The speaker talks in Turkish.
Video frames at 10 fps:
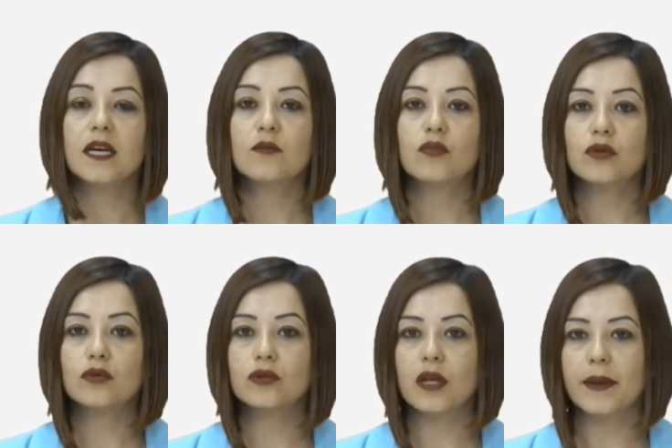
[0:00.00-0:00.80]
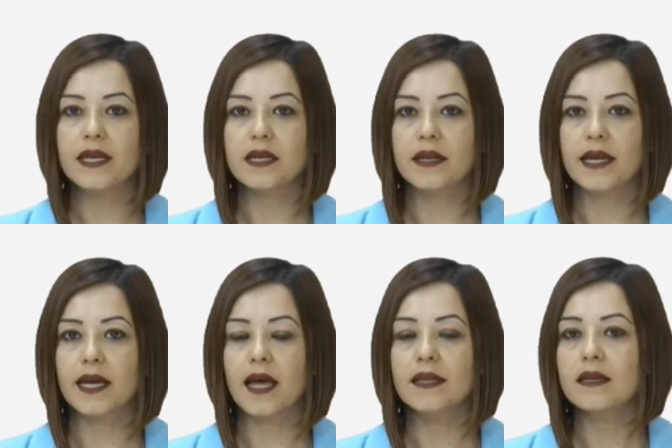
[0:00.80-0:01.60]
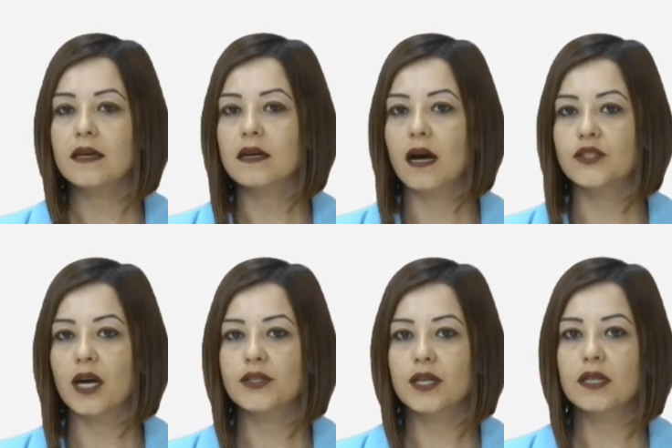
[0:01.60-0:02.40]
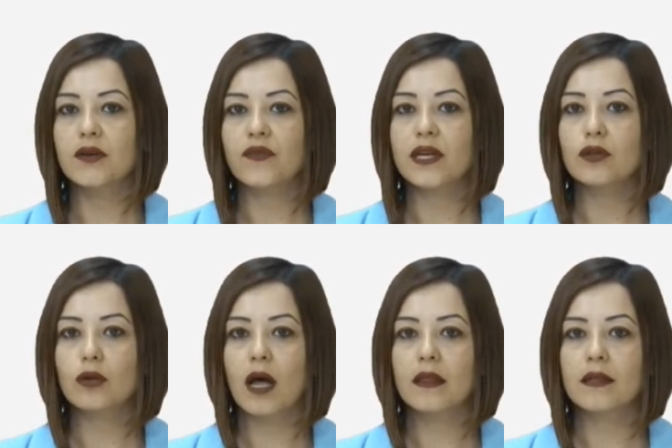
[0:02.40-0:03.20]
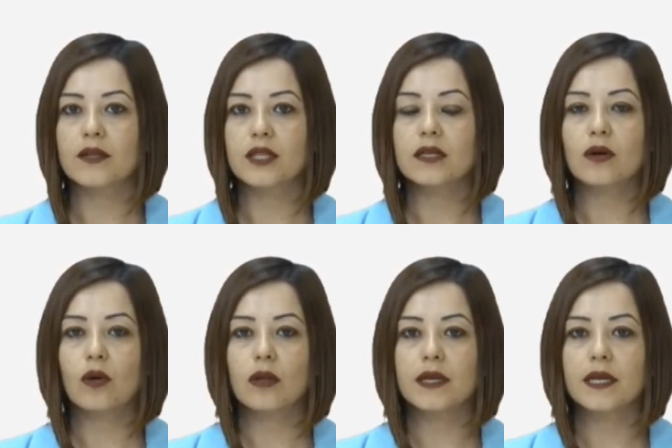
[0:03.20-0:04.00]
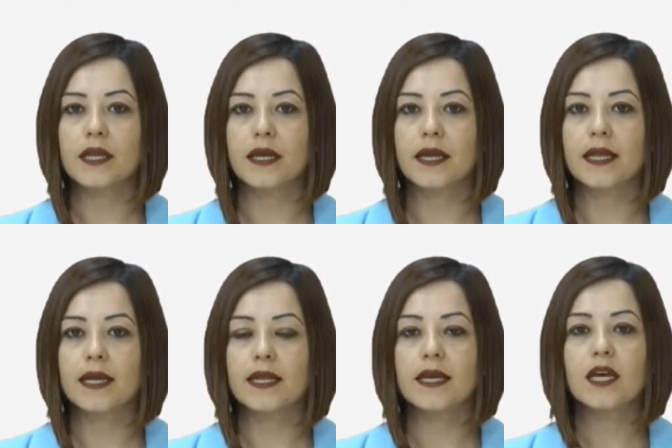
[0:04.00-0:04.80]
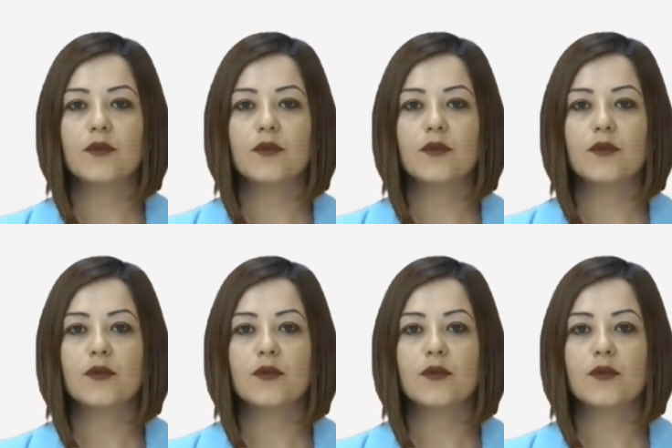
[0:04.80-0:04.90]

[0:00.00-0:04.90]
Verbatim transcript: Burdur'da meydana gelen kaçakçılık ve dolandırıcılık olayıyla ilgili